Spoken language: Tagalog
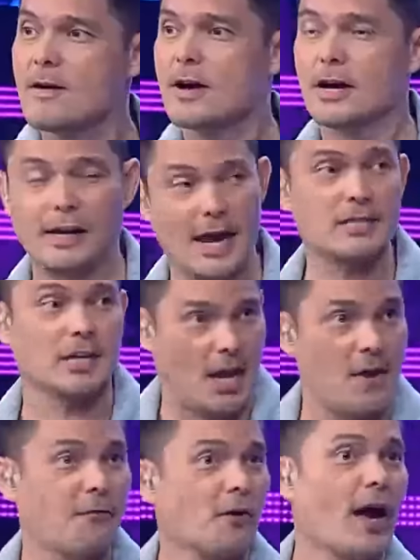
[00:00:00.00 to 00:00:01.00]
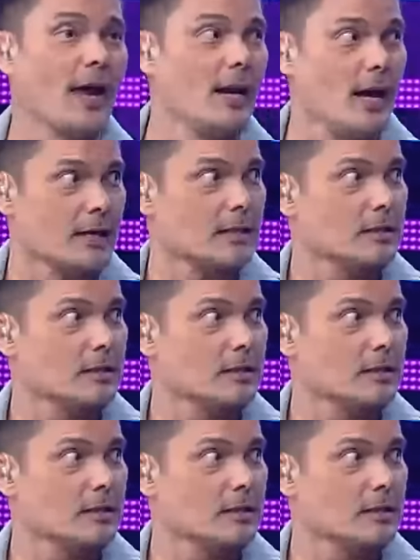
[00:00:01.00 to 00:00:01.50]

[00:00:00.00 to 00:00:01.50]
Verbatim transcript: A. That's A for Anna.